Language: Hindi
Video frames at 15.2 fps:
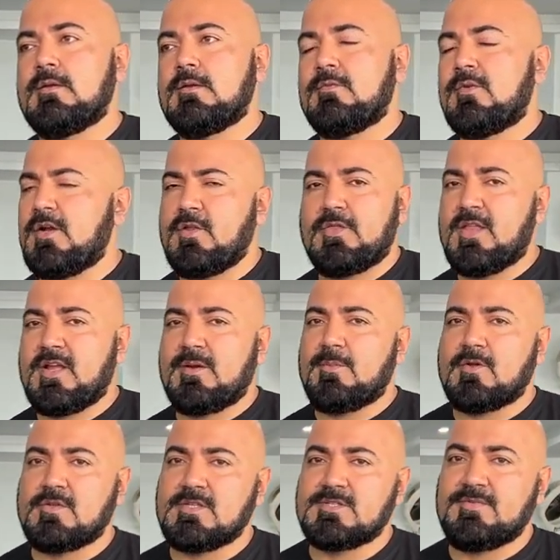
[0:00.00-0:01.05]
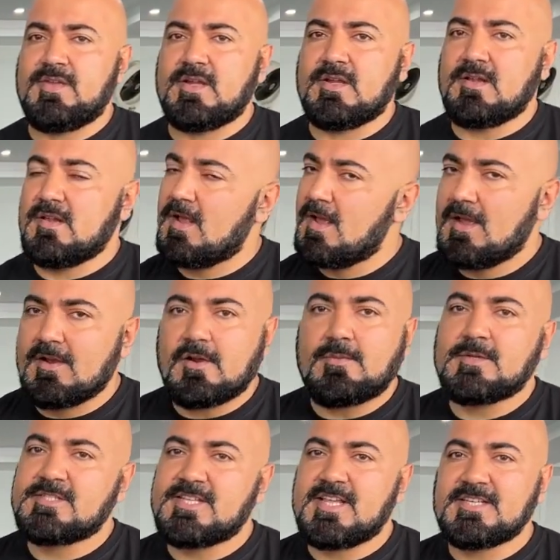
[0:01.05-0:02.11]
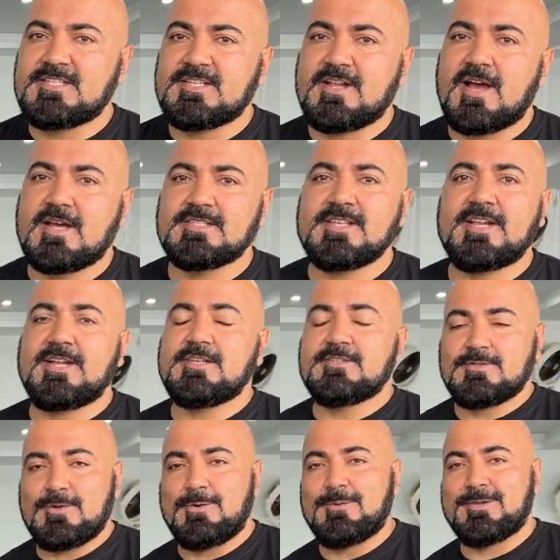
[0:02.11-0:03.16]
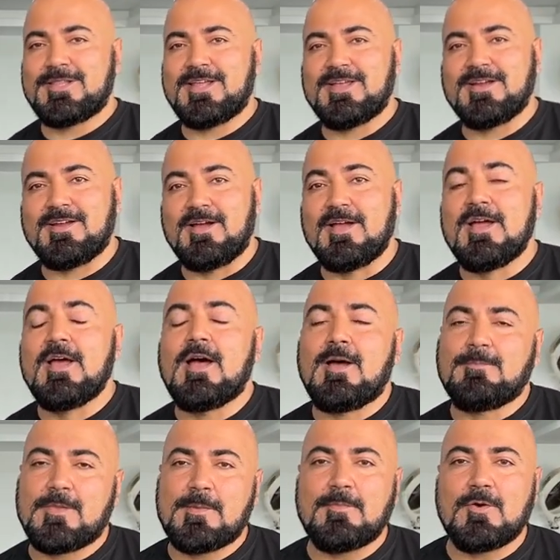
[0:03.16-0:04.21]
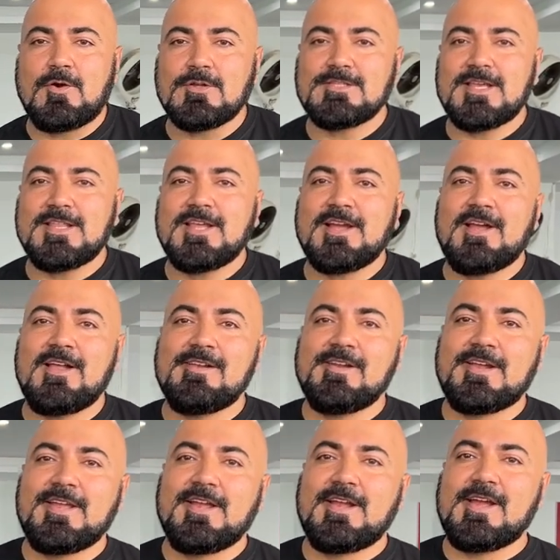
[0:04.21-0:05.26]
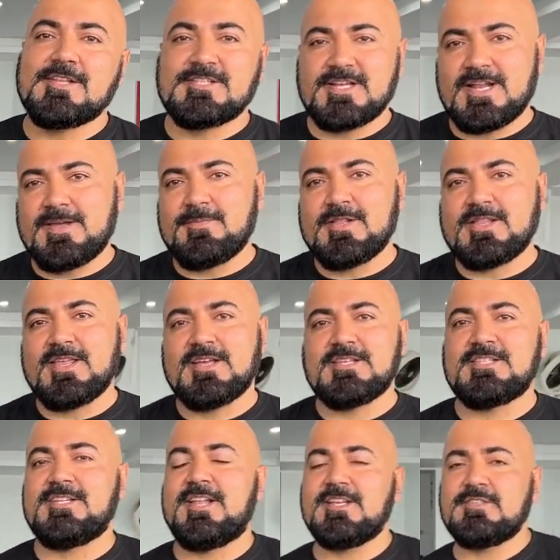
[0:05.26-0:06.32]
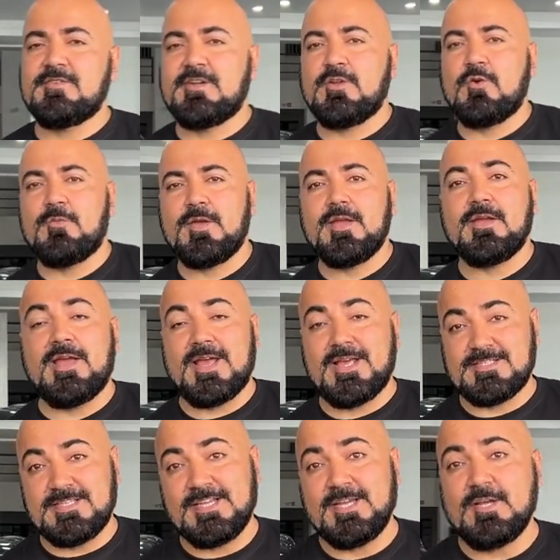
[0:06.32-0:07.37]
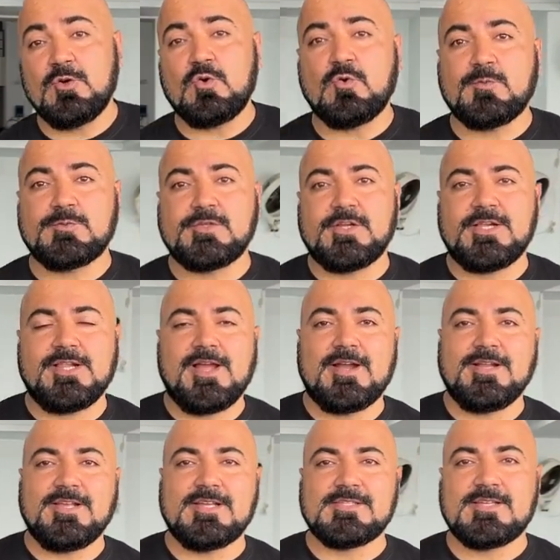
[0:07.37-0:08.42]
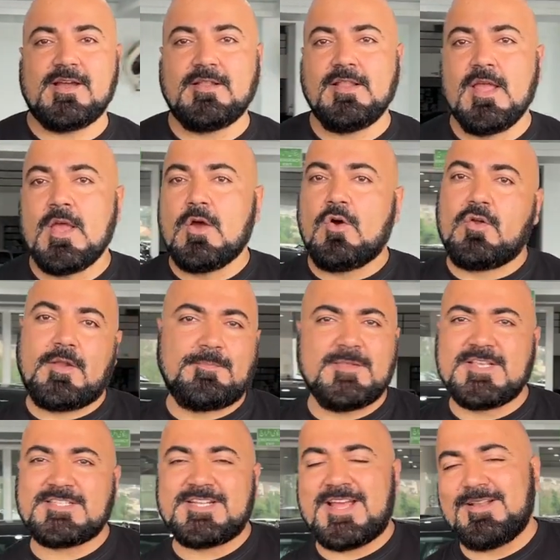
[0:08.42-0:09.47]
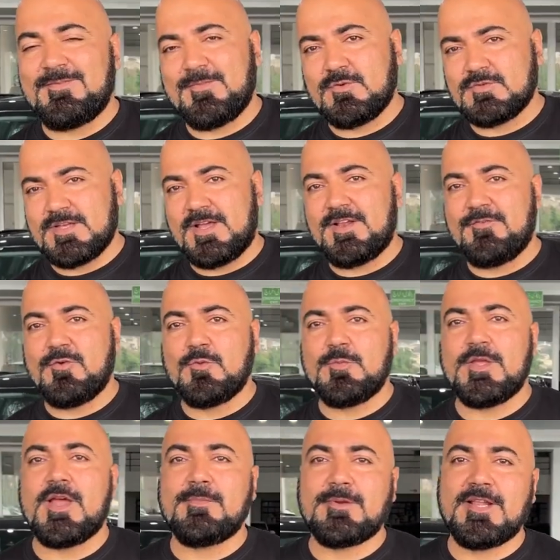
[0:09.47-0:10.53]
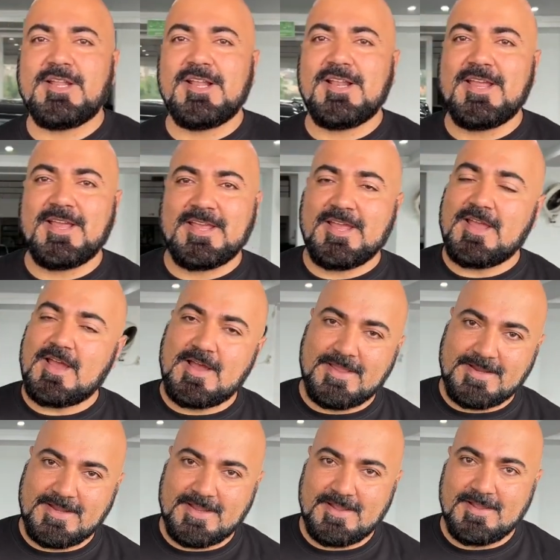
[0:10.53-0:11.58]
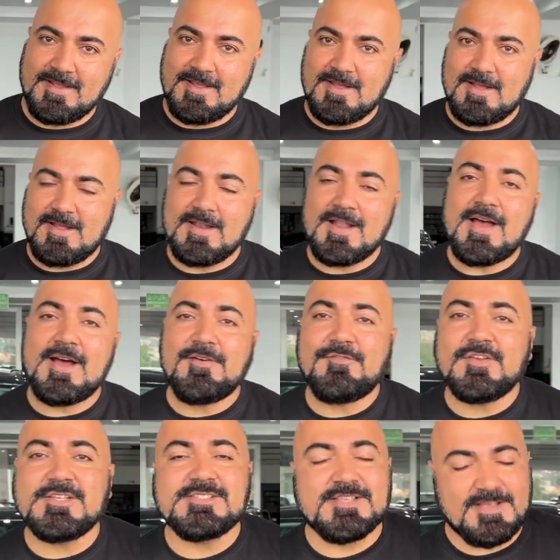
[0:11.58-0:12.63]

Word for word: वट डू थिंक अबाउट दिस व्हीकल कमेंट सेक्शन हाज़िर है ज़रूर बताइएगा अपना बहुत ज़्यादा ख्याल रखिएगा इंशाल्लाह मिलते हैं किसी नेक्स्ट वीडियो में ऐसी ही खूबसूरत गाड़ी के साथ और अपने स्टाइल में उसका रिव्यू भी आपके लिए लेके आएंगे अल्लाह हाफिज़